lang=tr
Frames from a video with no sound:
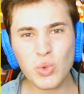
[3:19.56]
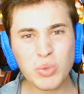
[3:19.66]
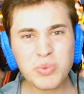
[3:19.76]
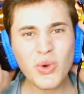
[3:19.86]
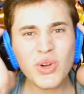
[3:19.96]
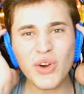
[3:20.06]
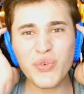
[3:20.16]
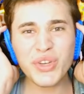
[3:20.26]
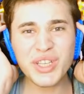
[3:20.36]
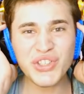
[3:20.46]
Oğlum
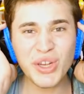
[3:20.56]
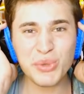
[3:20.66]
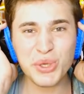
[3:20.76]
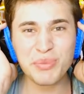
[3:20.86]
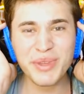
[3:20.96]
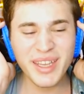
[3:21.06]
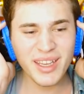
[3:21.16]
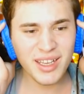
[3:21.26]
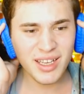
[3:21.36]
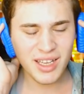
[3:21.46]
kafayı yiyeceğim şimdi.